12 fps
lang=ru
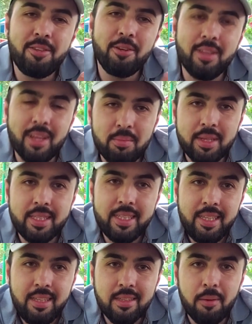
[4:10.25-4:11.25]
все это
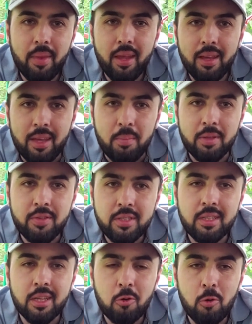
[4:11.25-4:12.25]
объединить, и
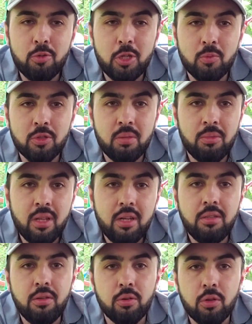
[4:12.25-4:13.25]
подвести так к общему
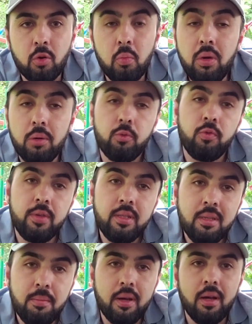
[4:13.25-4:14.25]
знаменателю, то мы
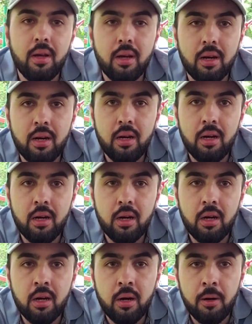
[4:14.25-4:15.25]
увидим
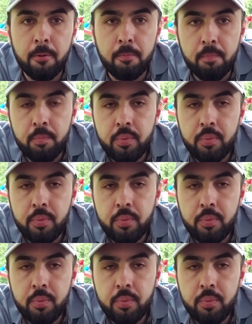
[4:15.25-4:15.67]
э,